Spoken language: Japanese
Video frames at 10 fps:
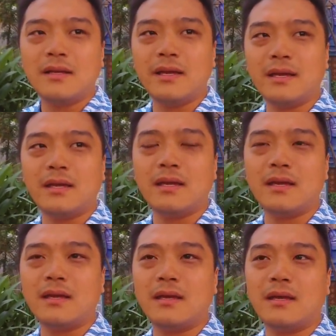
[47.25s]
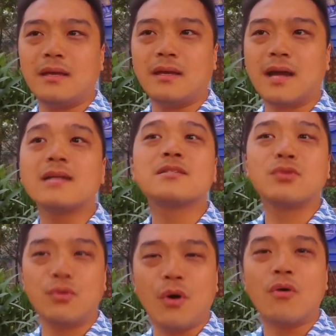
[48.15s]
えー、感
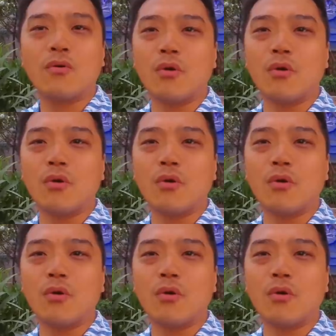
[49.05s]
想を